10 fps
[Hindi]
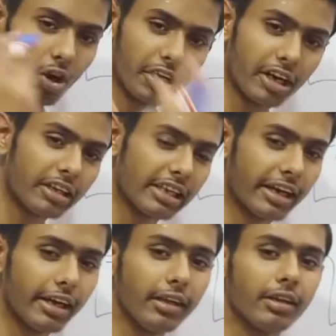ऑर्डिनरी चले
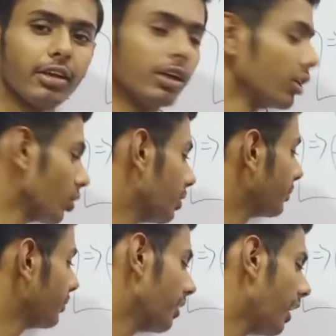गए तो
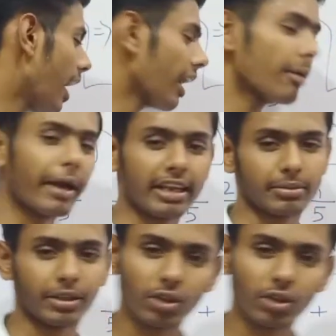आ गया माइनस में